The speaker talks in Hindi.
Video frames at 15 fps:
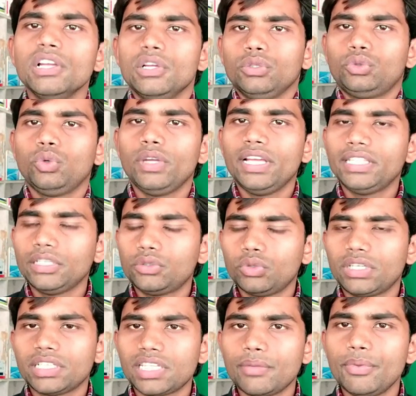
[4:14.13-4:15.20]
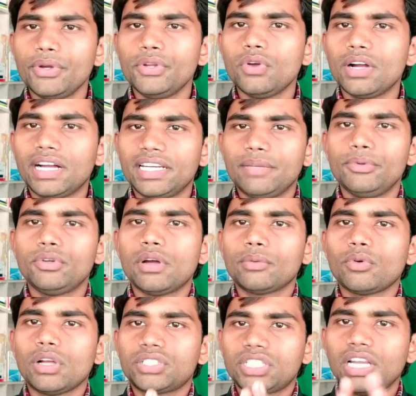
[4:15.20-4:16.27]
तो ये था छोटा सा वीडियो अगर ये वीडियो
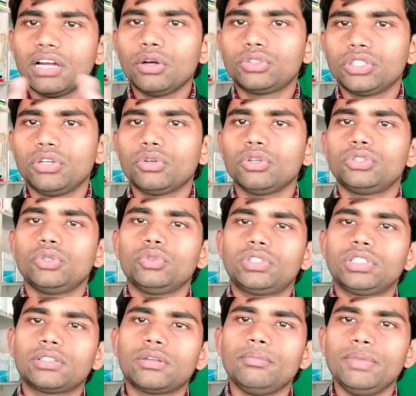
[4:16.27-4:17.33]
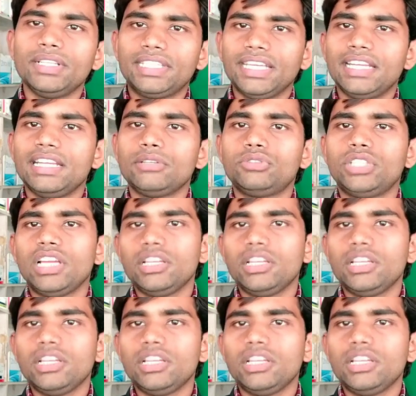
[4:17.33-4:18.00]
आपको अच्छा लगा चैनल को जरूर से मिलते हैं नेक्स्ट जय हिंद